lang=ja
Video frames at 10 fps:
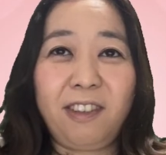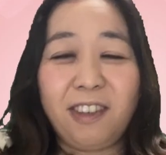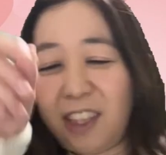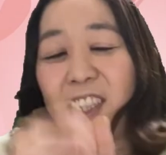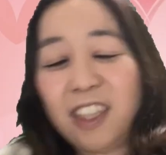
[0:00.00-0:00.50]

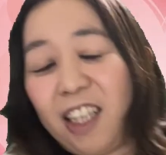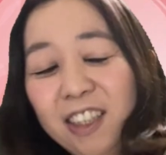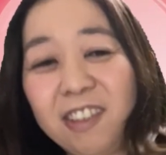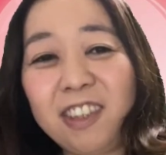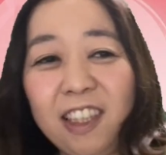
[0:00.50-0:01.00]
ささ
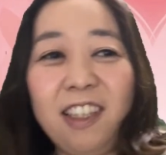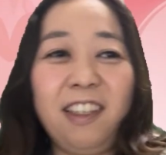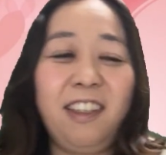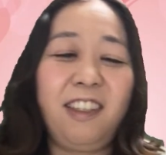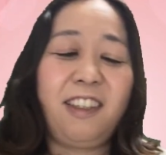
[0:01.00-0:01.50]
さ、つって。
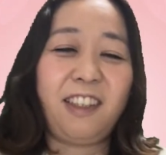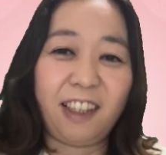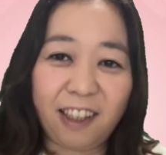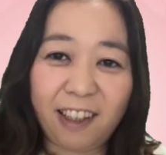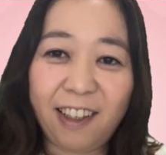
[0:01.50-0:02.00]

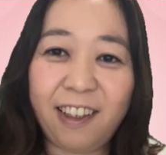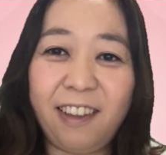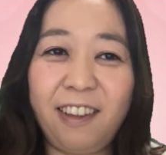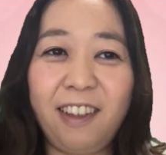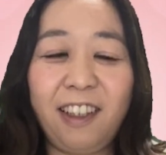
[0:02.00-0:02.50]
ね
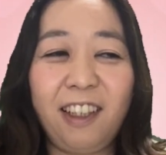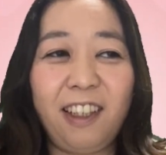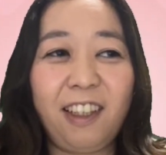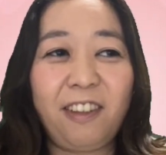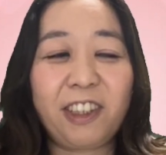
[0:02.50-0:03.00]

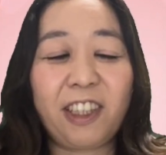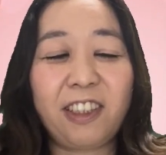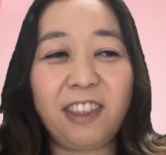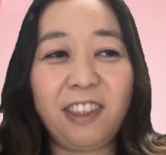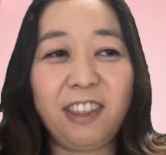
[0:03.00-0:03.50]

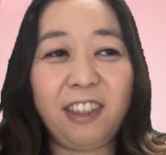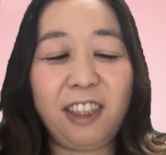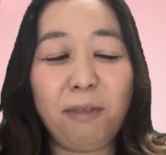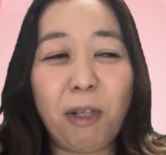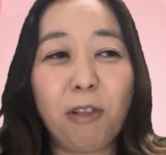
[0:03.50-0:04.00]
私
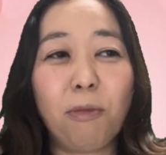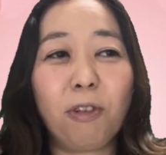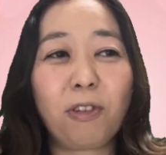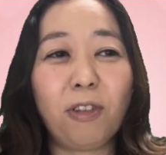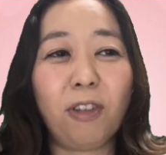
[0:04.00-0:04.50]
今
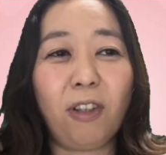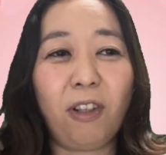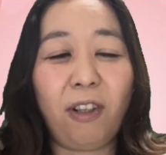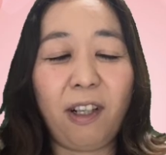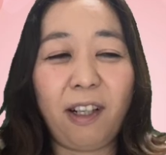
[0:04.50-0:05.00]
思うと
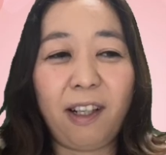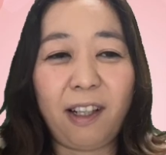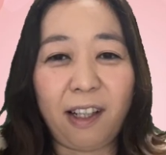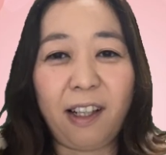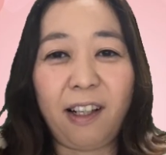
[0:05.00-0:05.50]

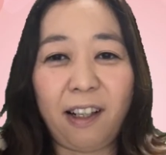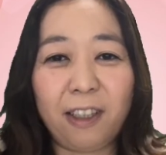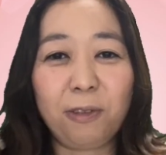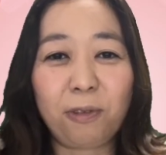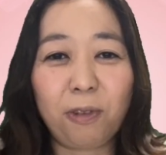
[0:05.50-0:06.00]
あ
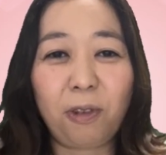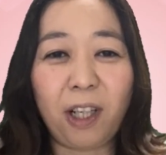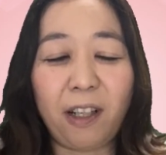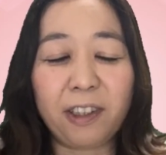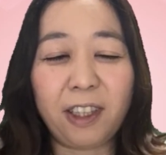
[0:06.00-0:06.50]
あの頃
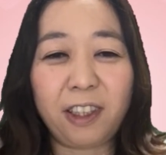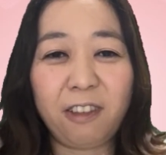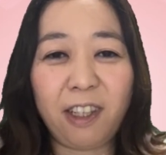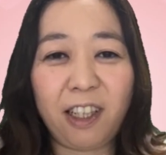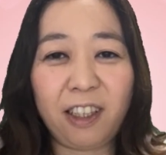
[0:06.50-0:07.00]
から
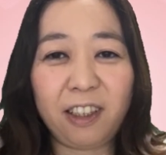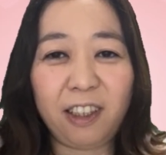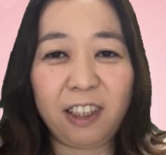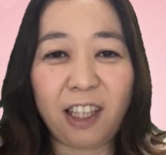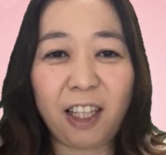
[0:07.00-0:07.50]
私は
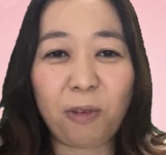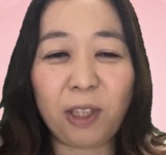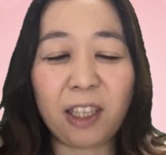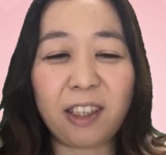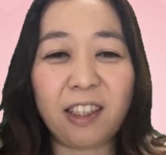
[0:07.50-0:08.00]
痛い子
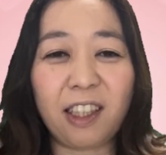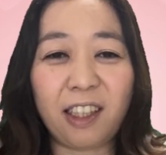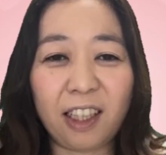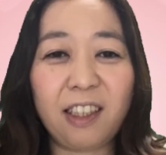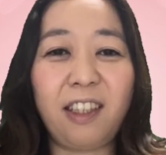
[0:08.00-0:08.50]
だったんだ
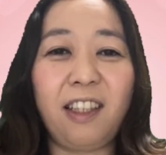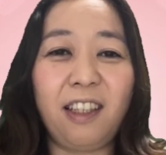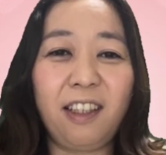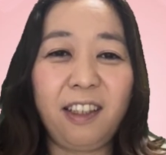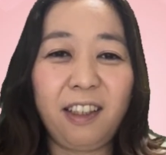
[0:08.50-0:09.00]
なっ
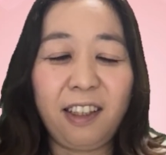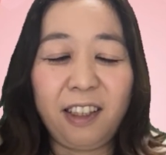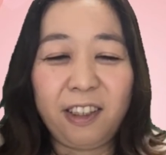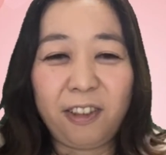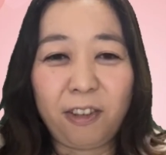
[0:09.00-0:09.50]
て
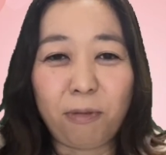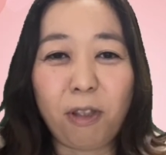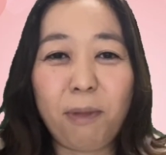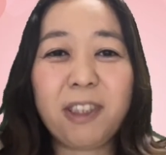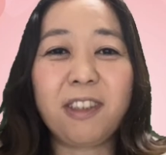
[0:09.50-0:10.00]
思
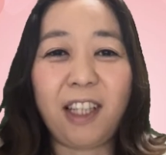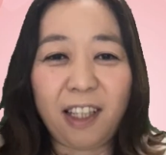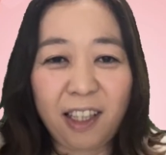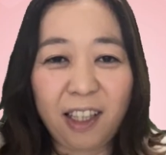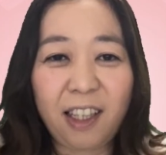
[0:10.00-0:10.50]
います
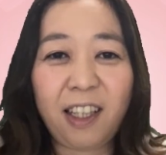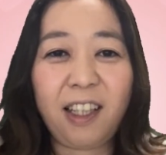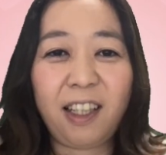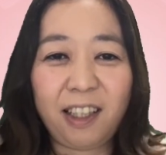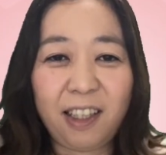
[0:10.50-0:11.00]
ね。
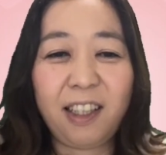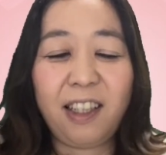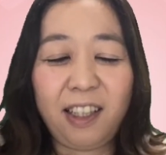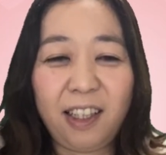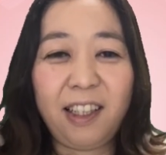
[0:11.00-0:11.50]

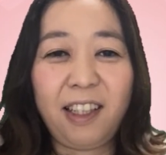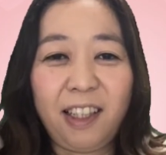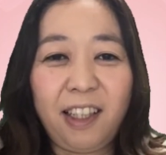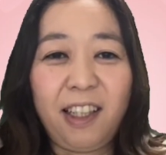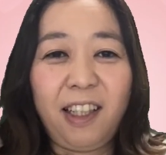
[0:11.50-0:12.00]

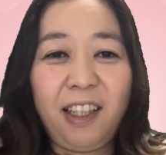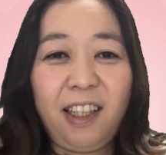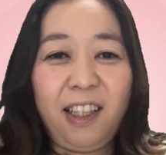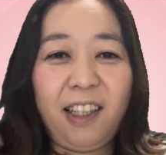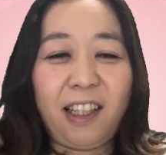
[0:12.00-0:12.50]

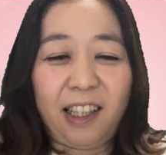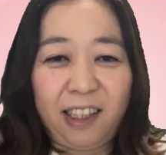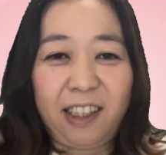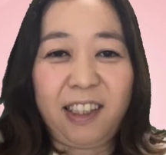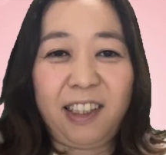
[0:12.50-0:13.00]
はい、